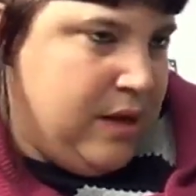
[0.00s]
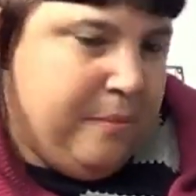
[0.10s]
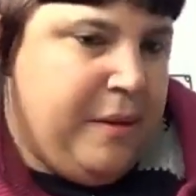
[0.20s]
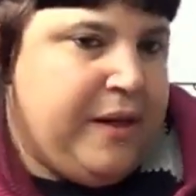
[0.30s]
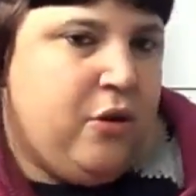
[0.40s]

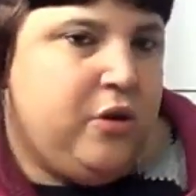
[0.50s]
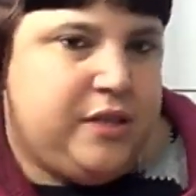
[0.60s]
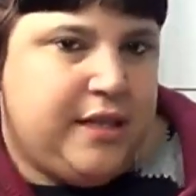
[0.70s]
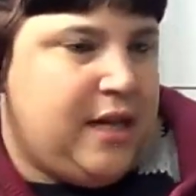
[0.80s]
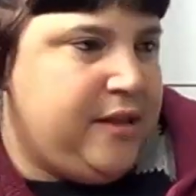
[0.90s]
Me dijo,
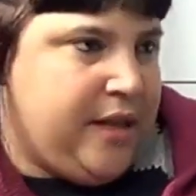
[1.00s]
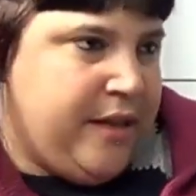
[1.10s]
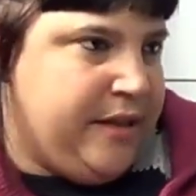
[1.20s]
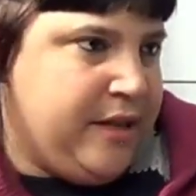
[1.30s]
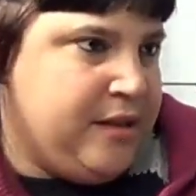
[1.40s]
estás alta
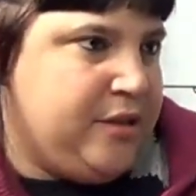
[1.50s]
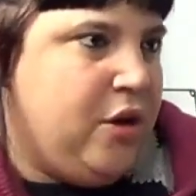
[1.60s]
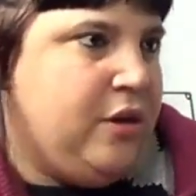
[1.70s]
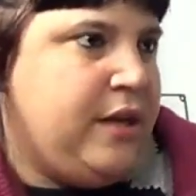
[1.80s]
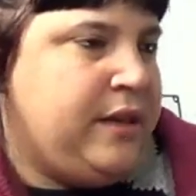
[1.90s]
de
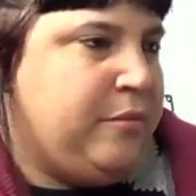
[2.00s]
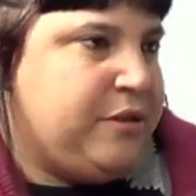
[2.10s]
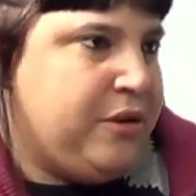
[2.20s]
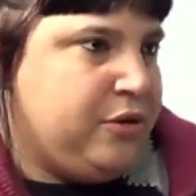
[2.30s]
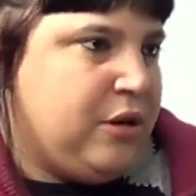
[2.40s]
tensión y te hemos
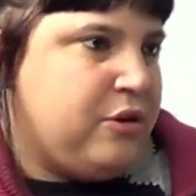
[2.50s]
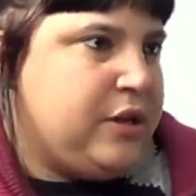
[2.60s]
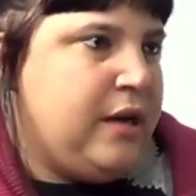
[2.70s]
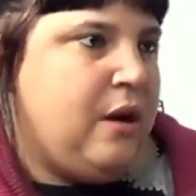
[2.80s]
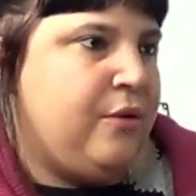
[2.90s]
encontrado
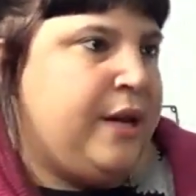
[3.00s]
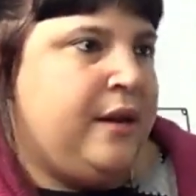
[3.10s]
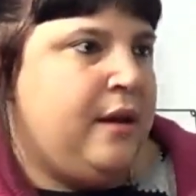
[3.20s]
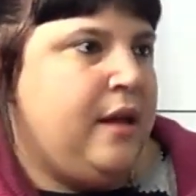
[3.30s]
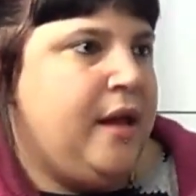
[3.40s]
en la
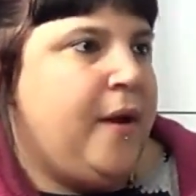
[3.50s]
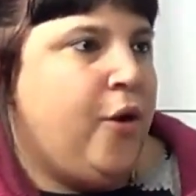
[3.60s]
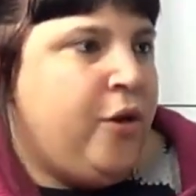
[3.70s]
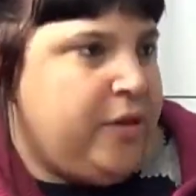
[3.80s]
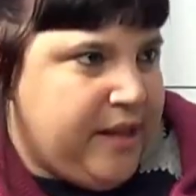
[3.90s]
orina.
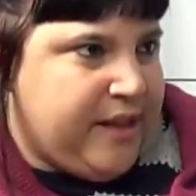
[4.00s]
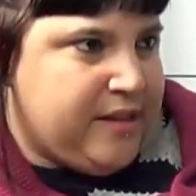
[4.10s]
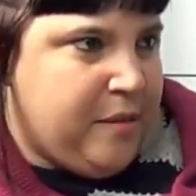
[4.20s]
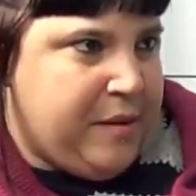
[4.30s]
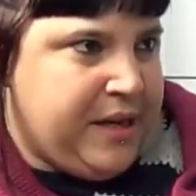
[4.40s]
Hoy te quedas
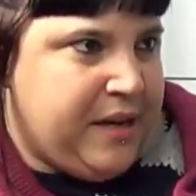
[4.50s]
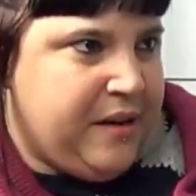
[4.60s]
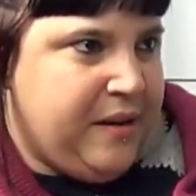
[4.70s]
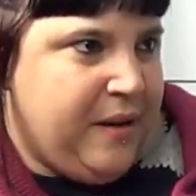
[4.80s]
a parir.